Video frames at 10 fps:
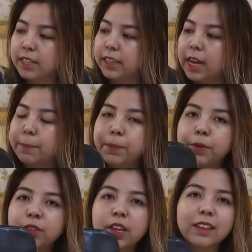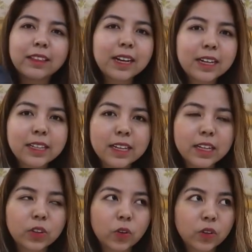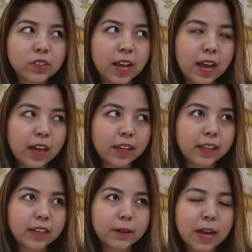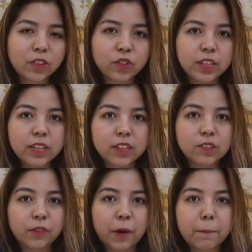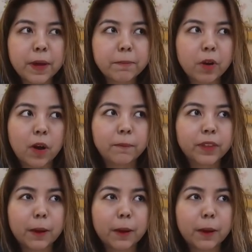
Tapos, ang tagal na nito sa akin. Actually, it's from my mom.